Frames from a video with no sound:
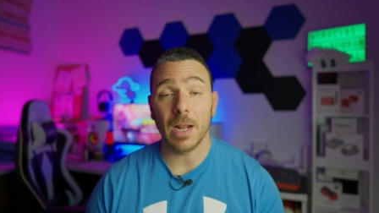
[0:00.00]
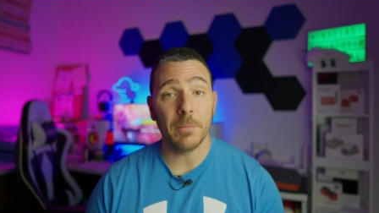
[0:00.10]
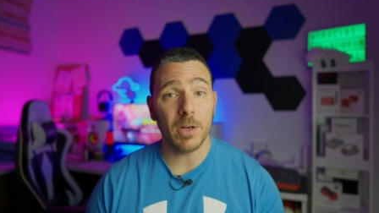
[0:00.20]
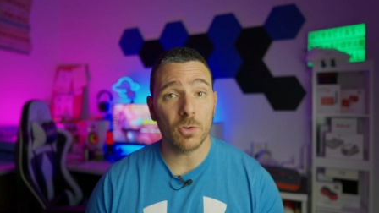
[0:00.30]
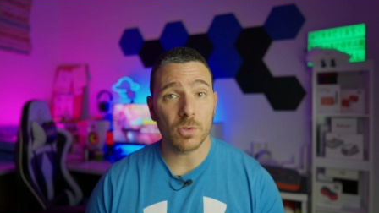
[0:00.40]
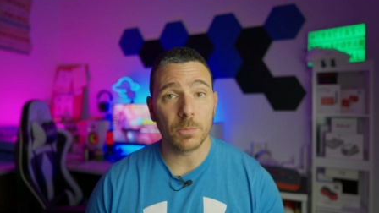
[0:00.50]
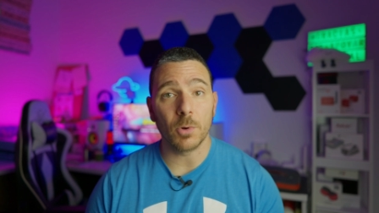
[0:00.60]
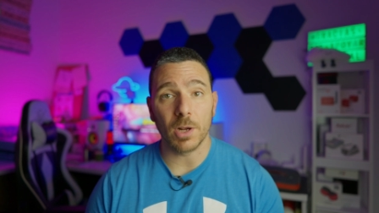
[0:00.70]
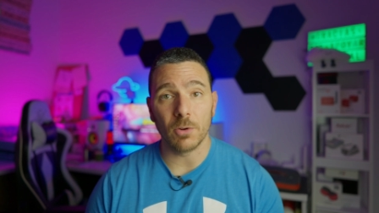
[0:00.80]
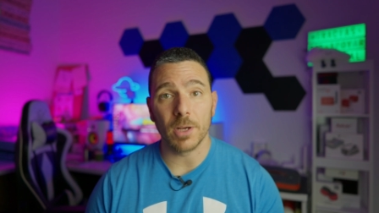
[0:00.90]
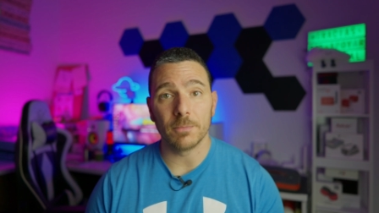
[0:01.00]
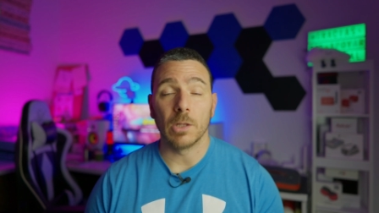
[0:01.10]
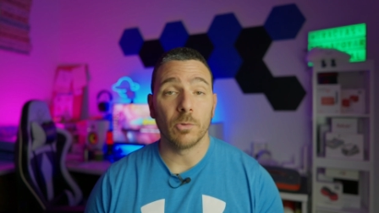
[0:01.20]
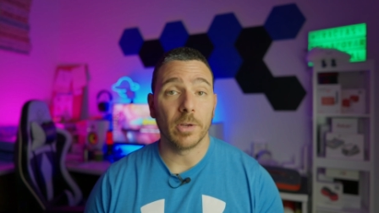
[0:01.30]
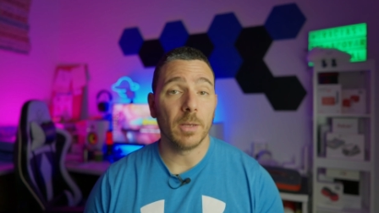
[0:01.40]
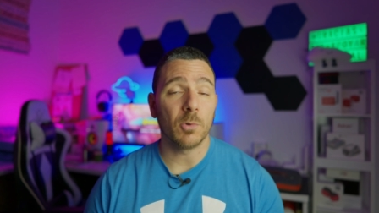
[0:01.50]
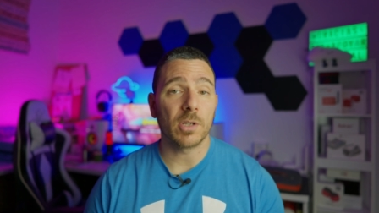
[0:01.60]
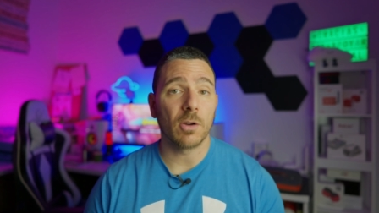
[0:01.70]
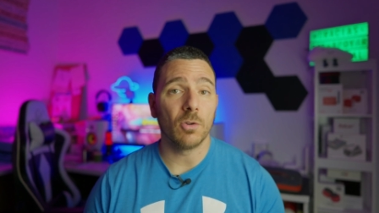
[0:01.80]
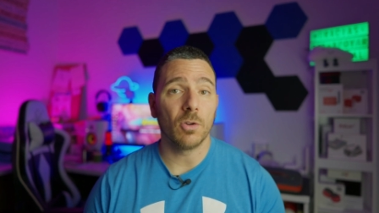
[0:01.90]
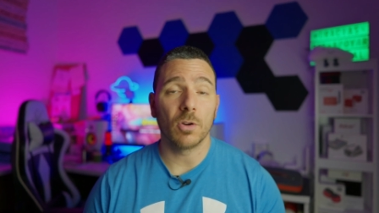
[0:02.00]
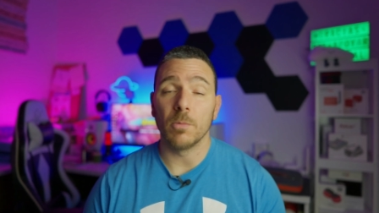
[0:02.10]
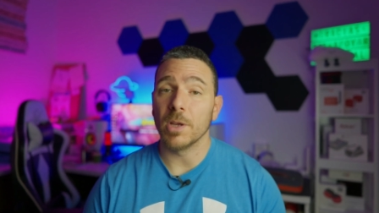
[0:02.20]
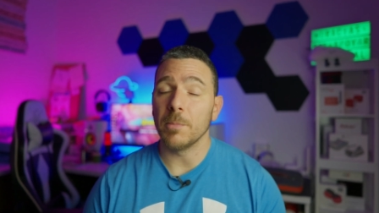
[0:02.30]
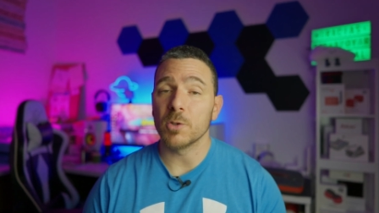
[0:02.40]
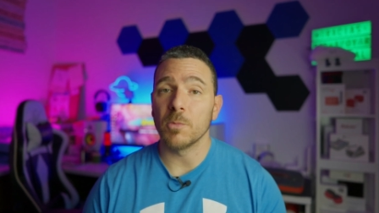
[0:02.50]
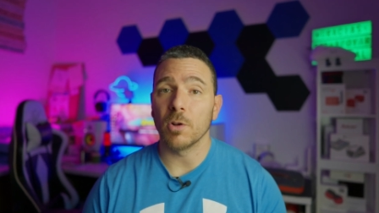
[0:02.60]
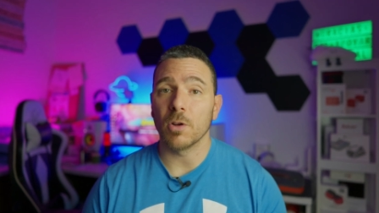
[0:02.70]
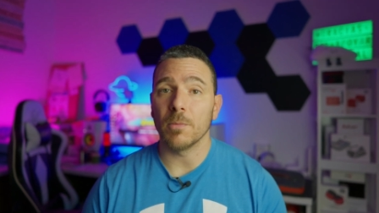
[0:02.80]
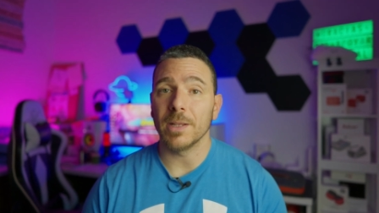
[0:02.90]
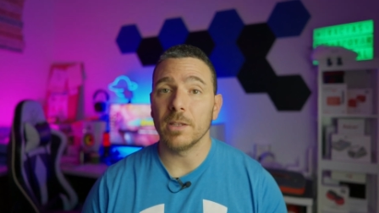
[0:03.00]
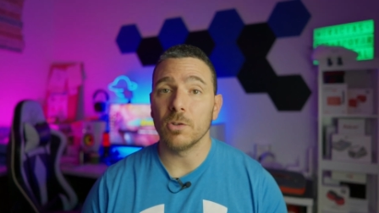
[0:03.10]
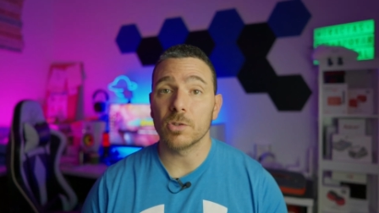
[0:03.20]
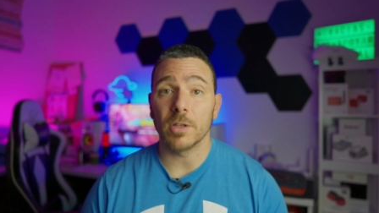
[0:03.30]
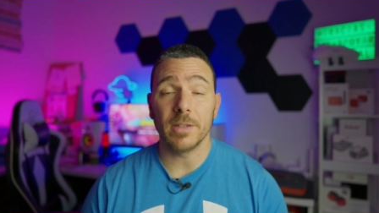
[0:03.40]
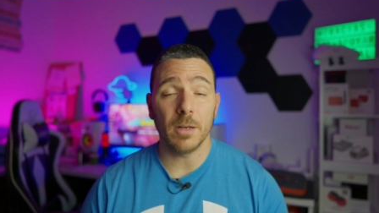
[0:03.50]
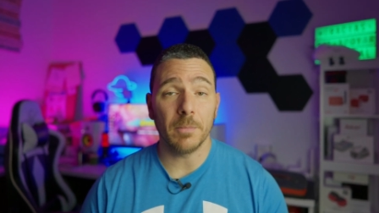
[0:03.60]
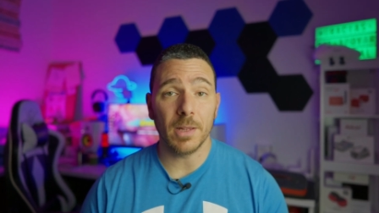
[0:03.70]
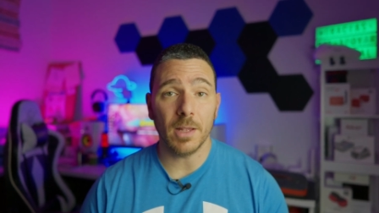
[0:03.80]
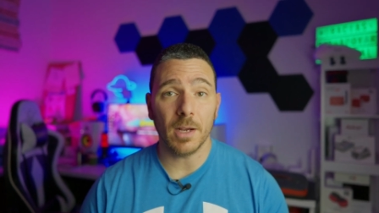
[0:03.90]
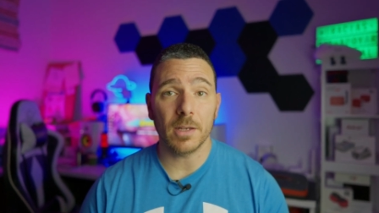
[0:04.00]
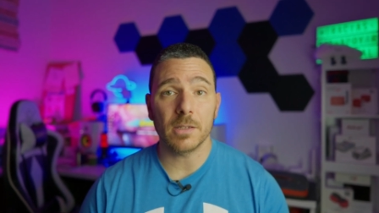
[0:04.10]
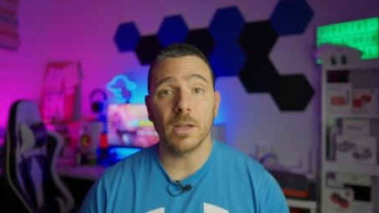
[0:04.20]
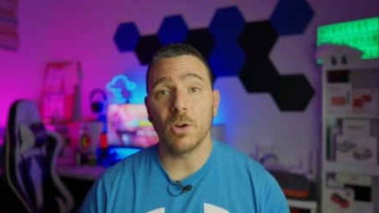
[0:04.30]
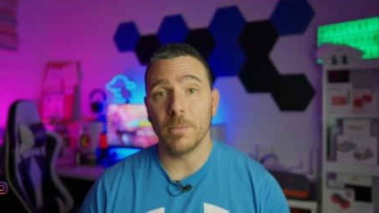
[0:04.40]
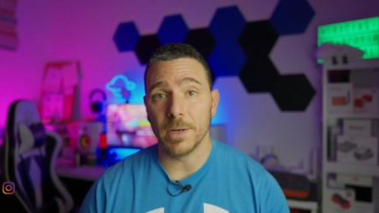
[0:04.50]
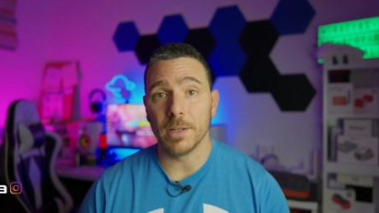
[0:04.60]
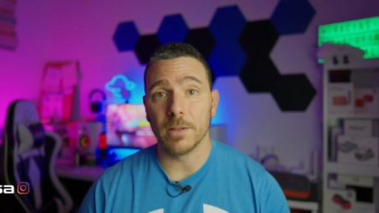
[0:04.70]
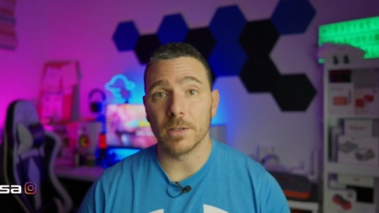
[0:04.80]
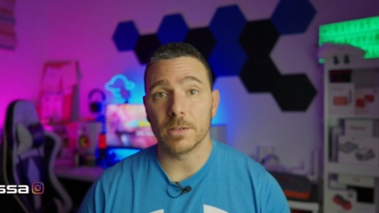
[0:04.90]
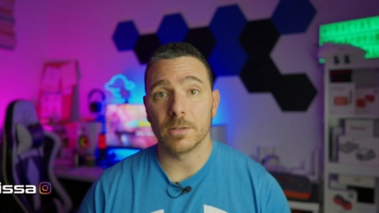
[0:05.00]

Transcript: al menos por ahora. Tanto equipos a color como equipos monocromáticos tienen ventajas e inconvenientes.